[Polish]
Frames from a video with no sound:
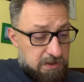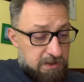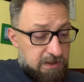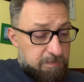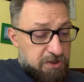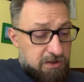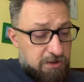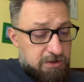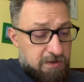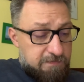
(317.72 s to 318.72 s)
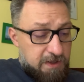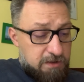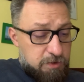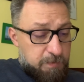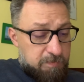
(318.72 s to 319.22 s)
Kiedy przetnie się
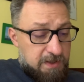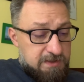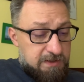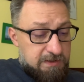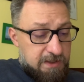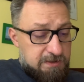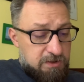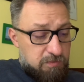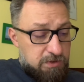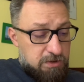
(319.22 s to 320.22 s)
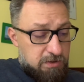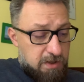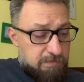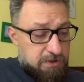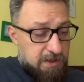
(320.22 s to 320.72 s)
więź pomiędzy intencją i
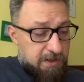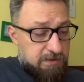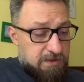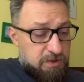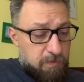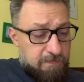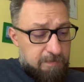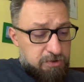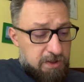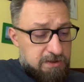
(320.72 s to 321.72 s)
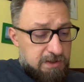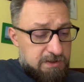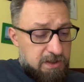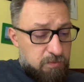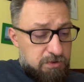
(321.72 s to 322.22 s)
czynem, szlachetne słowa,
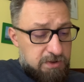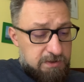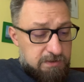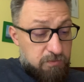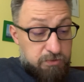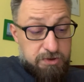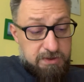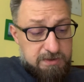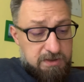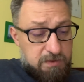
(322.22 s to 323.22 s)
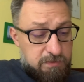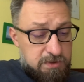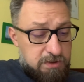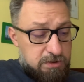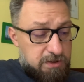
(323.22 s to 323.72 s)
przyjacielskie uściski,
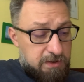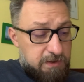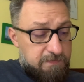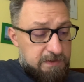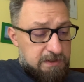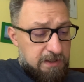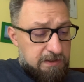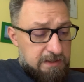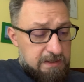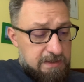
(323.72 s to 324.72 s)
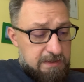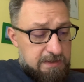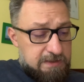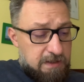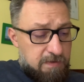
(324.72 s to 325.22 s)
łzy szczerych wyznań,
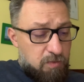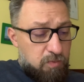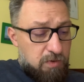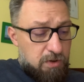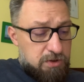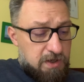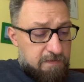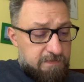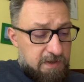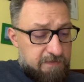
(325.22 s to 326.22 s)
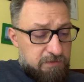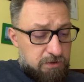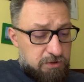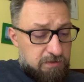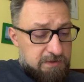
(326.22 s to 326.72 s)
cała urocza
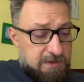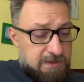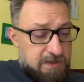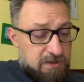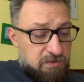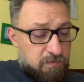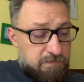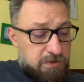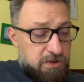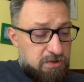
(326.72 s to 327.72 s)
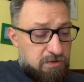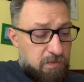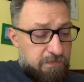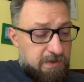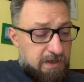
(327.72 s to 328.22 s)
wylewność rosyjska są
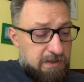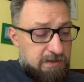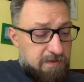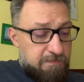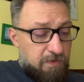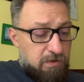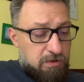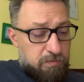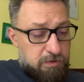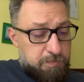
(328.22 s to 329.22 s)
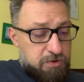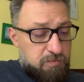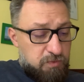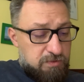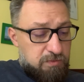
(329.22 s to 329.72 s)
wycieczką w krainę wolną od
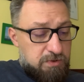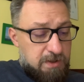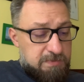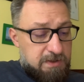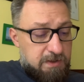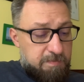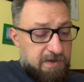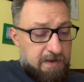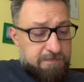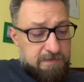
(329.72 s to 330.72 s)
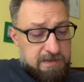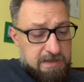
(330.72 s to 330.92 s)
przymusu ziemskich praw,